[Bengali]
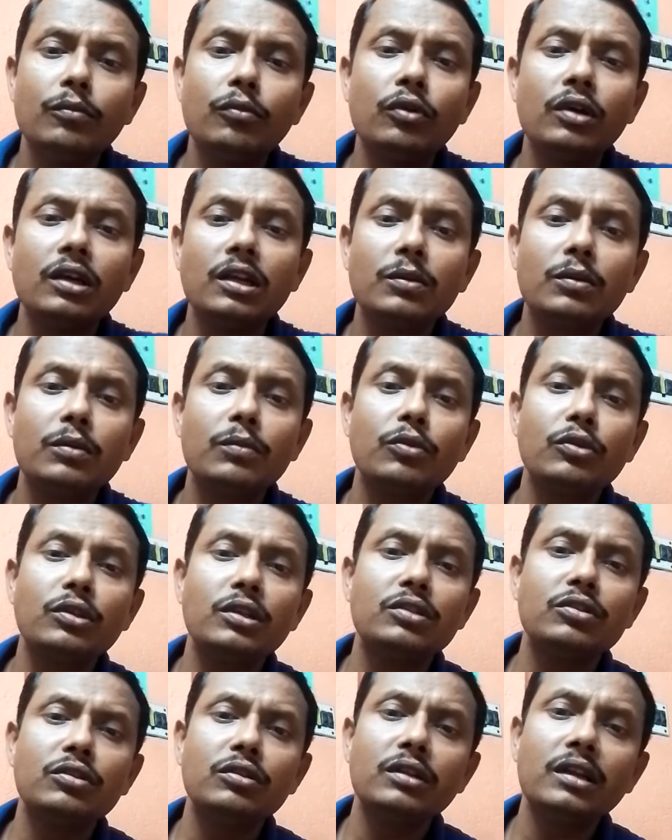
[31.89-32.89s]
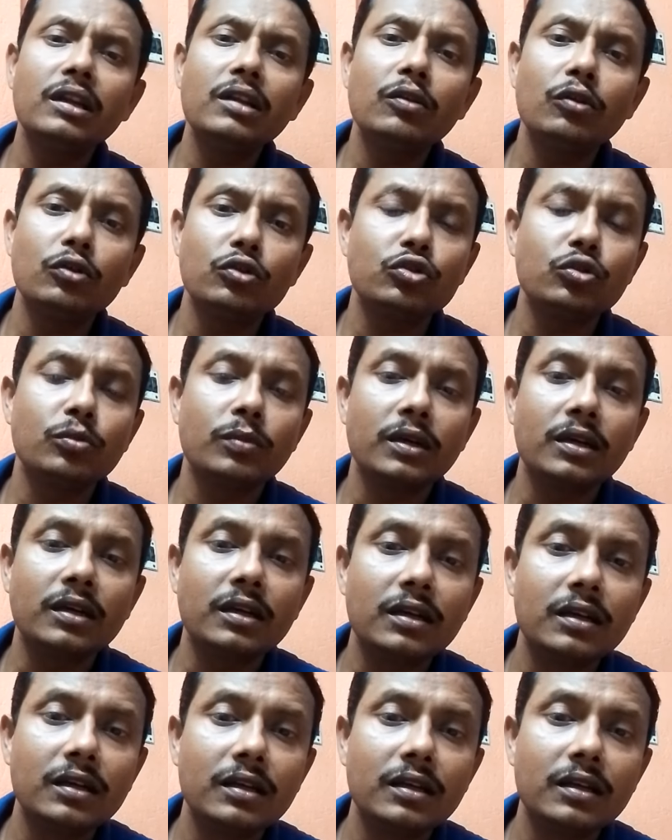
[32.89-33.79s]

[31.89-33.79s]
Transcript: ভোগেন এবং ফ্রোজেন শোল্ডারে কষ্ট পান